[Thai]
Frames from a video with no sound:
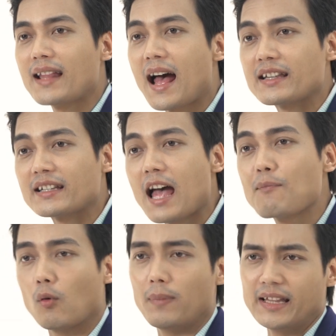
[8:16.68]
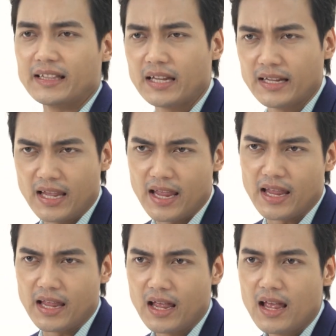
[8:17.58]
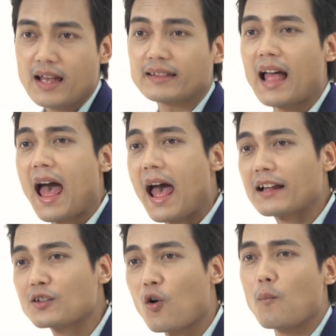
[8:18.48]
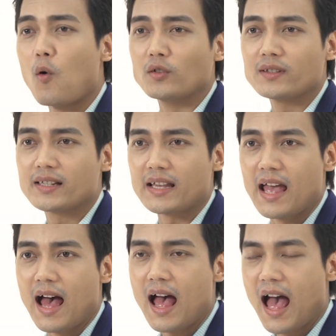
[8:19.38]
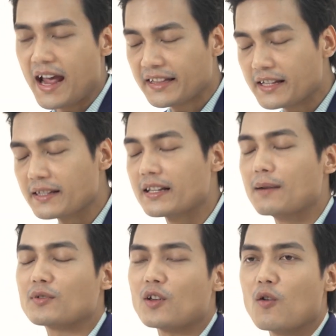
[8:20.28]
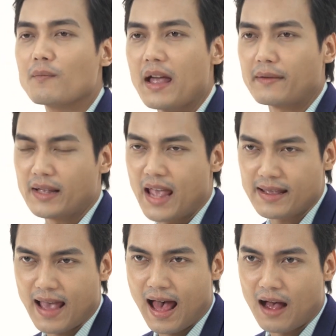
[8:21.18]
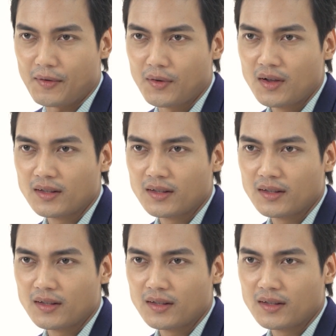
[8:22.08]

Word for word: นั้นอาจจะได้ผลผลิตที่ดี แต่ส่งผลเสียให้ดินเสื่อมโทรมในระยะยาว